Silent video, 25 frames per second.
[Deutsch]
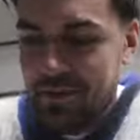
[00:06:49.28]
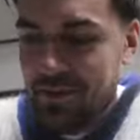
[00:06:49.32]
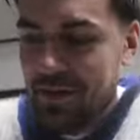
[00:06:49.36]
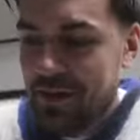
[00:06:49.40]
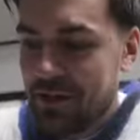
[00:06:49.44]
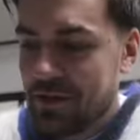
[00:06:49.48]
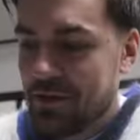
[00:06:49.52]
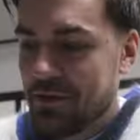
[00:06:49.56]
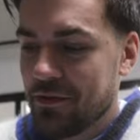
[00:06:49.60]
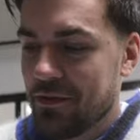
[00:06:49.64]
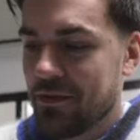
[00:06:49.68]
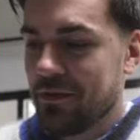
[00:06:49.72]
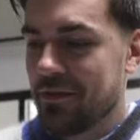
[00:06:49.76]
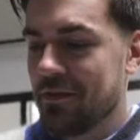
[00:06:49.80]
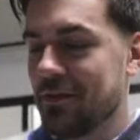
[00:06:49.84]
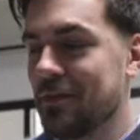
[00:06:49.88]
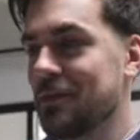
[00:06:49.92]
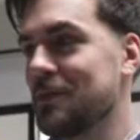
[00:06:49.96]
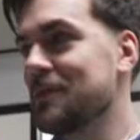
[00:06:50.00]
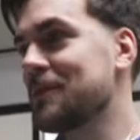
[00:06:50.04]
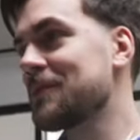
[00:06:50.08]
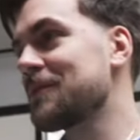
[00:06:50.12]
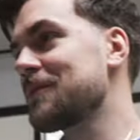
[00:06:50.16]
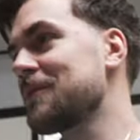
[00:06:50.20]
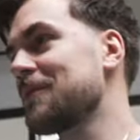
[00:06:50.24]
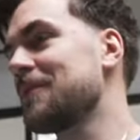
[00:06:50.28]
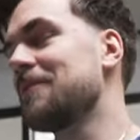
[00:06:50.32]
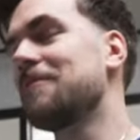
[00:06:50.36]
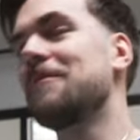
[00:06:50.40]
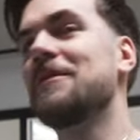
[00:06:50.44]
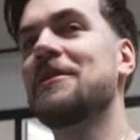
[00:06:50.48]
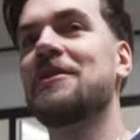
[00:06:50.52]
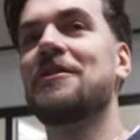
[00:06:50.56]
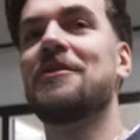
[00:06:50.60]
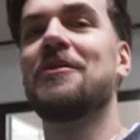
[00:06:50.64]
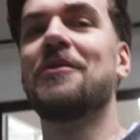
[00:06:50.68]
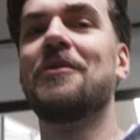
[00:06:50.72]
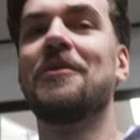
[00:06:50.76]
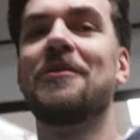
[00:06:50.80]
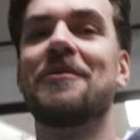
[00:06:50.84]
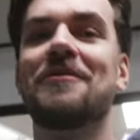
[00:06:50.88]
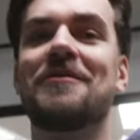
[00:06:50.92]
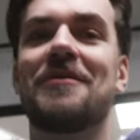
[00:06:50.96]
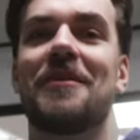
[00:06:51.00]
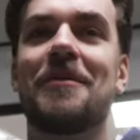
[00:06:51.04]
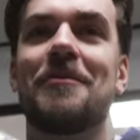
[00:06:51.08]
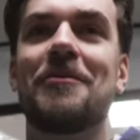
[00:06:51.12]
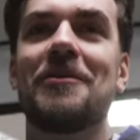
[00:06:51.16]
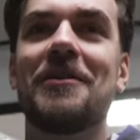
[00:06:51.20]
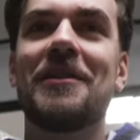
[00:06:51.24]
wenn ich so, ein, so eine Mission
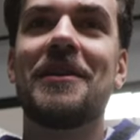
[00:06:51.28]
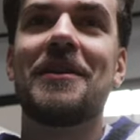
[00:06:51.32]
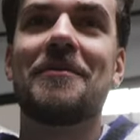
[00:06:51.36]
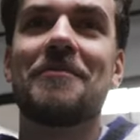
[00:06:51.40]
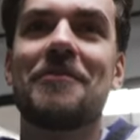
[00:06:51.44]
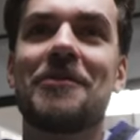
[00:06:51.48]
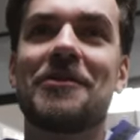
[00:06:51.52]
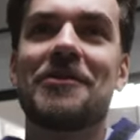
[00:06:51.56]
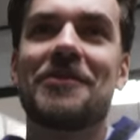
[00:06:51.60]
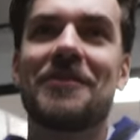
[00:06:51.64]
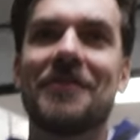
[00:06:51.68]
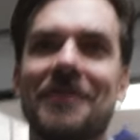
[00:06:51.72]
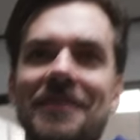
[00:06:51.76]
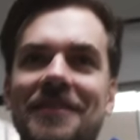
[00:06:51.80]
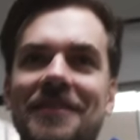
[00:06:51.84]
formulieren müsste.